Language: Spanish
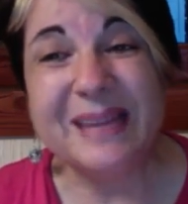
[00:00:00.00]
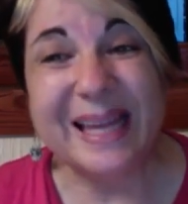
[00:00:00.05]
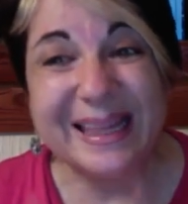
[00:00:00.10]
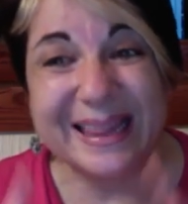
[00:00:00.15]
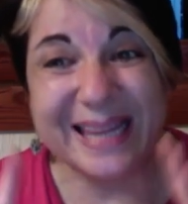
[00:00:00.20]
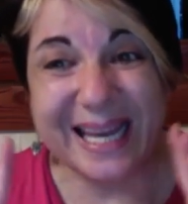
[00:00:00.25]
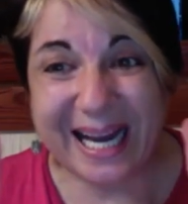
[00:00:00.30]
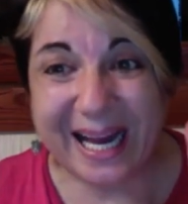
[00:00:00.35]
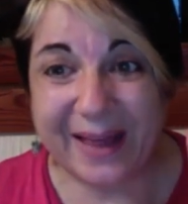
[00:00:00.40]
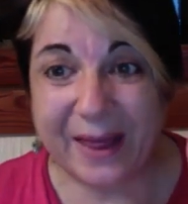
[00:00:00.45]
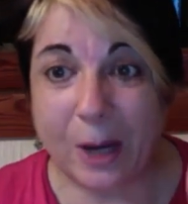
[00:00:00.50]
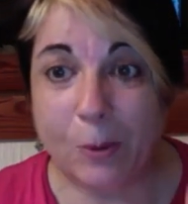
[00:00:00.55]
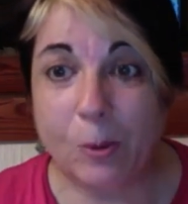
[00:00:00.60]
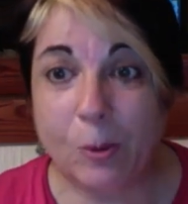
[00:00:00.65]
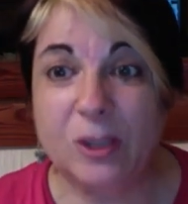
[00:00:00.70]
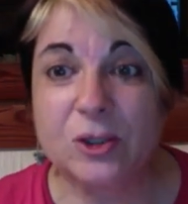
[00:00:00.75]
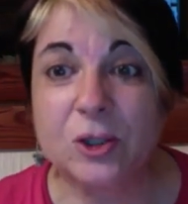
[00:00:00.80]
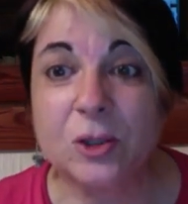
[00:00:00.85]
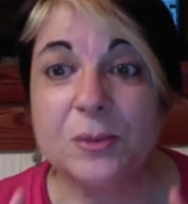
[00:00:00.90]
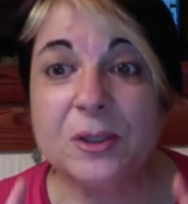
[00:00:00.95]
De cada
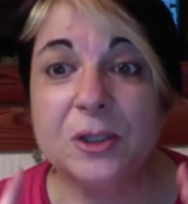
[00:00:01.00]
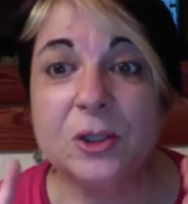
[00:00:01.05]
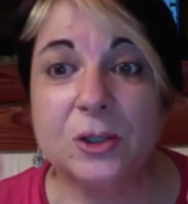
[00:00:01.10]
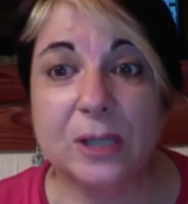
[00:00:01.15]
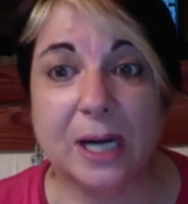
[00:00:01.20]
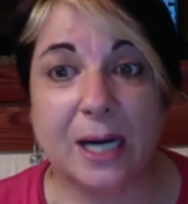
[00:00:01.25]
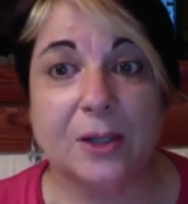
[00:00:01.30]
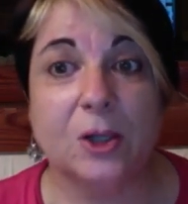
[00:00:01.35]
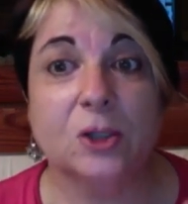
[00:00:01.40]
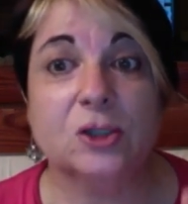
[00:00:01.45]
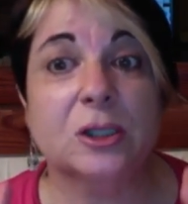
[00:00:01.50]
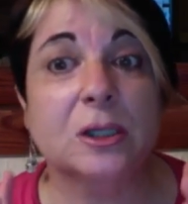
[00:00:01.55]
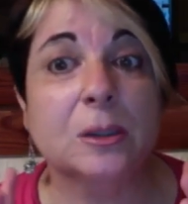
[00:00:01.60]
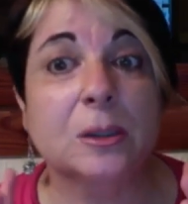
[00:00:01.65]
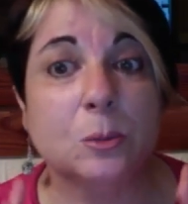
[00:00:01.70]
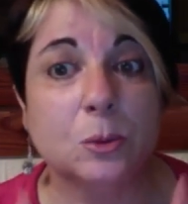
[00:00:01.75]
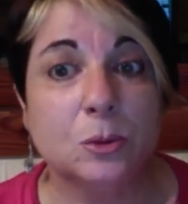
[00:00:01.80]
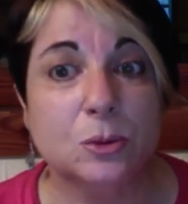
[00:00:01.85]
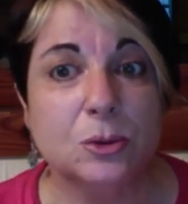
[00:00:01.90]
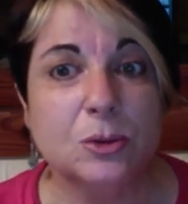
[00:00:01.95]
cuatro millonarios en el
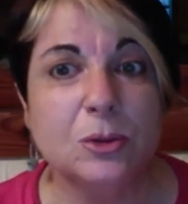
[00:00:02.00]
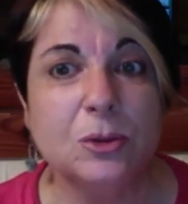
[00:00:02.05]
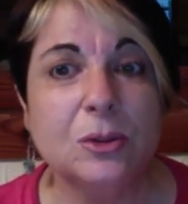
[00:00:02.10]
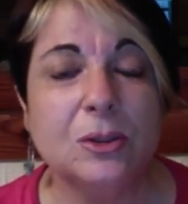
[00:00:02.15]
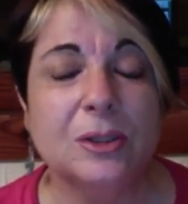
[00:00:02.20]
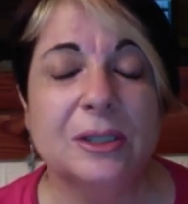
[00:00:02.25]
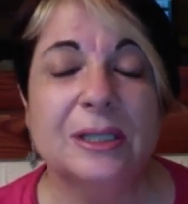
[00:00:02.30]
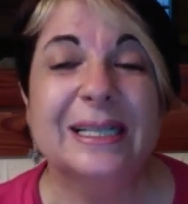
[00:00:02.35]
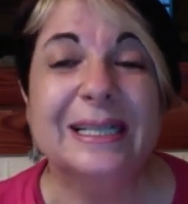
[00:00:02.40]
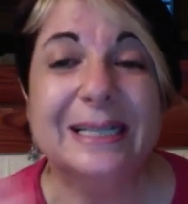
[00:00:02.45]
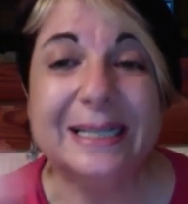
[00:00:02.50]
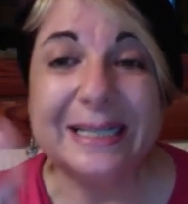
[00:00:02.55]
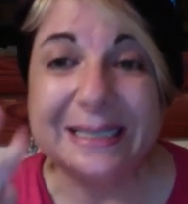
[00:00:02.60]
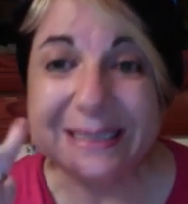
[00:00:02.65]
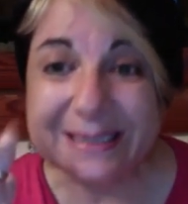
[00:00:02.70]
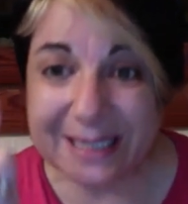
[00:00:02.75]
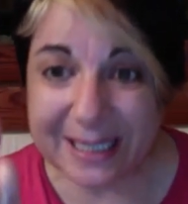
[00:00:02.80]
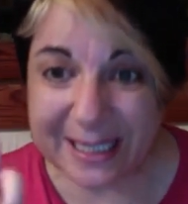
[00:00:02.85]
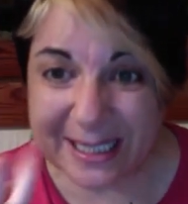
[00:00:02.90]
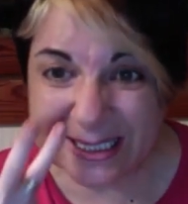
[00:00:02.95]
mundo,
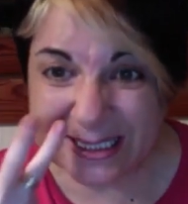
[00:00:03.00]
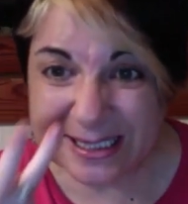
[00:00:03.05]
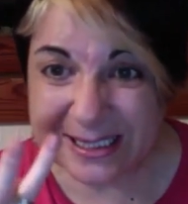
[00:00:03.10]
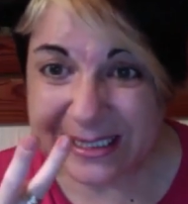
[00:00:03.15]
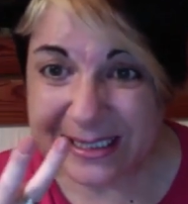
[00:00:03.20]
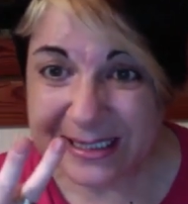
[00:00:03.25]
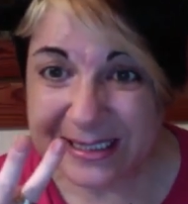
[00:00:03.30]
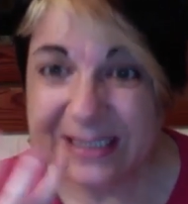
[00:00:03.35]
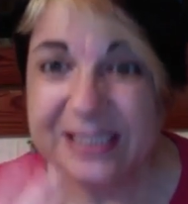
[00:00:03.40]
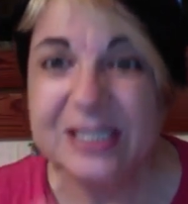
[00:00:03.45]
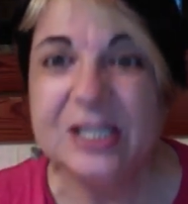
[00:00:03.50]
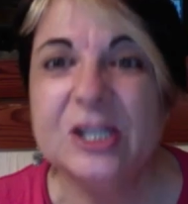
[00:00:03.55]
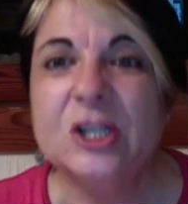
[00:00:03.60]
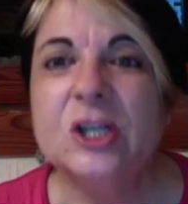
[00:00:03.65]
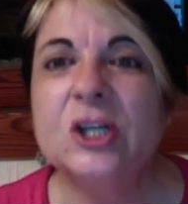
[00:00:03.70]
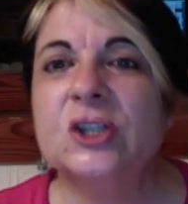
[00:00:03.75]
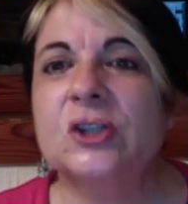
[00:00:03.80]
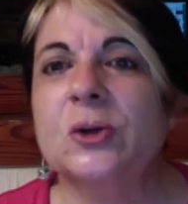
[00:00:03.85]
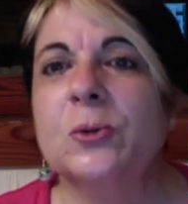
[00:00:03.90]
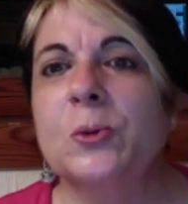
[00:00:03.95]
tres
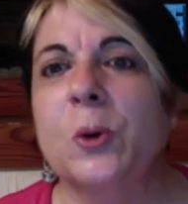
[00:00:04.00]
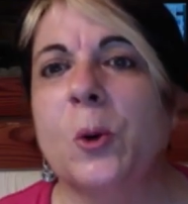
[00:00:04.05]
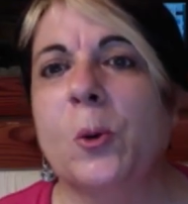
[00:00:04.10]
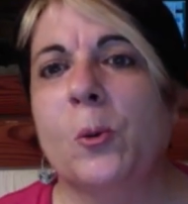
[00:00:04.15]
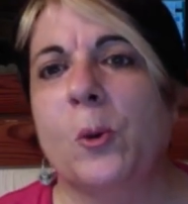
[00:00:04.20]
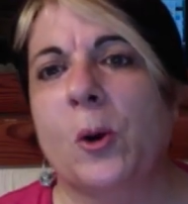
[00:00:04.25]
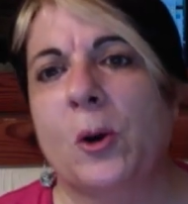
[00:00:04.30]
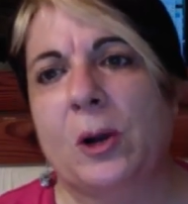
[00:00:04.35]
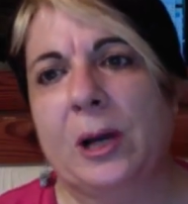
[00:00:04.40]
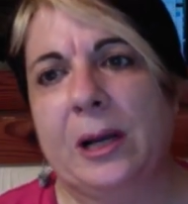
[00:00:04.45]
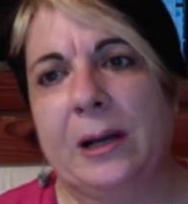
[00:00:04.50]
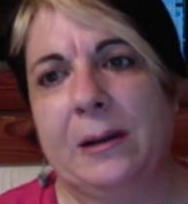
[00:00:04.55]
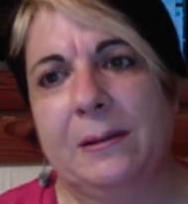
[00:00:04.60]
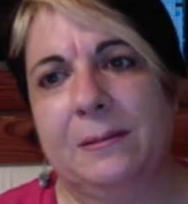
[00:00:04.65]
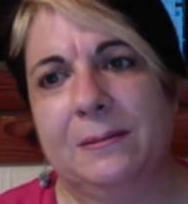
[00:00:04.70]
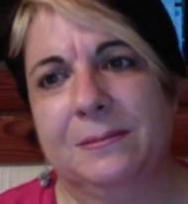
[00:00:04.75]
son no worker.